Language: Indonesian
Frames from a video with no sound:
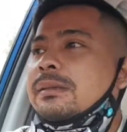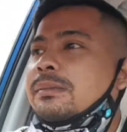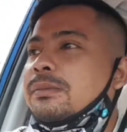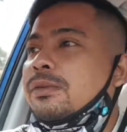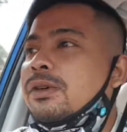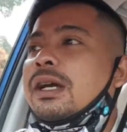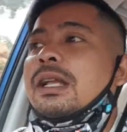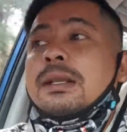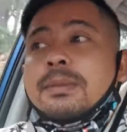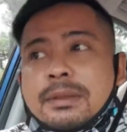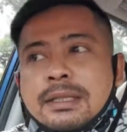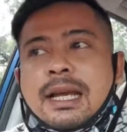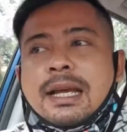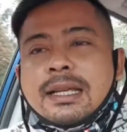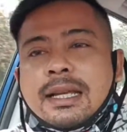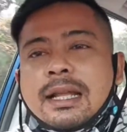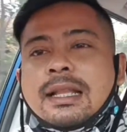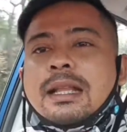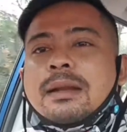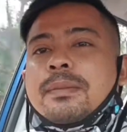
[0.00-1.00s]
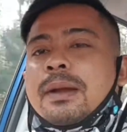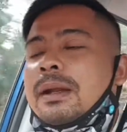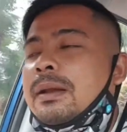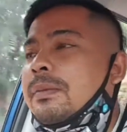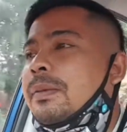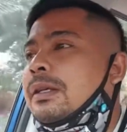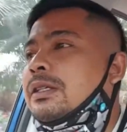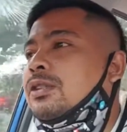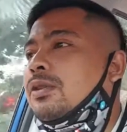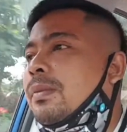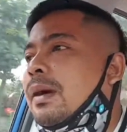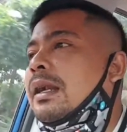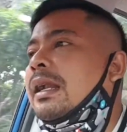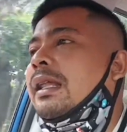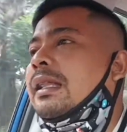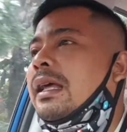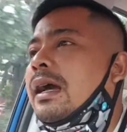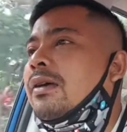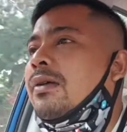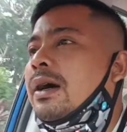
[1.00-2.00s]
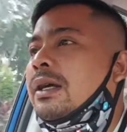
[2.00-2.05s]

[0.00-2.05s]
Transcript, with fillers: mungkin bisa ya tanpa DP coba nanti aku